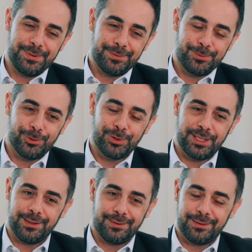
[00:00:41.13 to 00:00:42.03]
pelo tudo
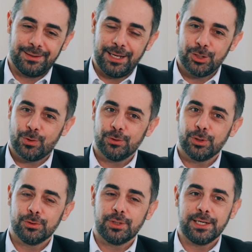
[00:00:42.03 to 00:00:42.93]
que tem de
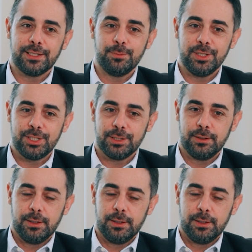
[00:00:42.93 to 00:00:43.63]
conteúdo na IT Media.